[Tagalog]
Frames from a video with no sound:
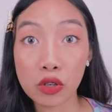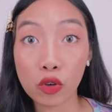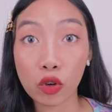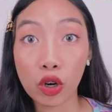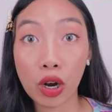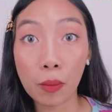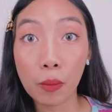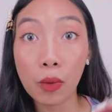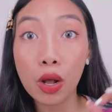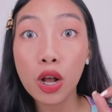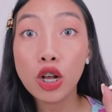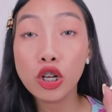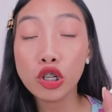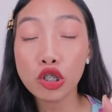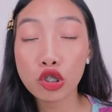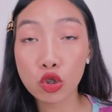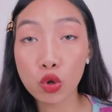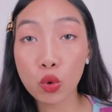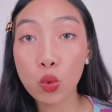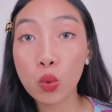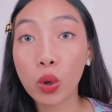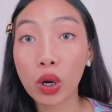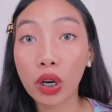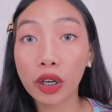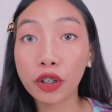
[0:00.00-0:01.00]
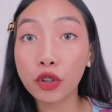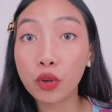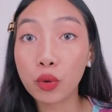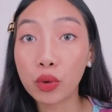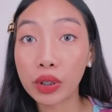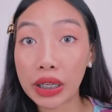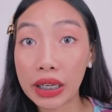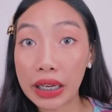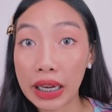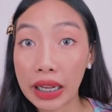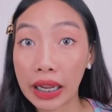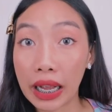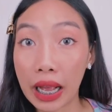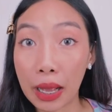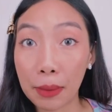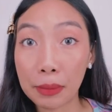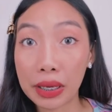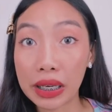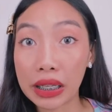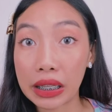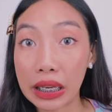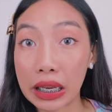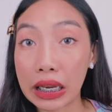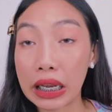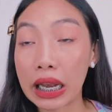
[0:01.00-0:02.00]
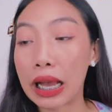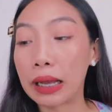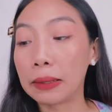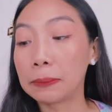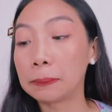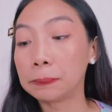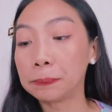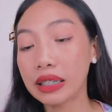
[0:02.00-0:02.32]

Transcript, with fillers: scrub, sugar yung ginagamit nila.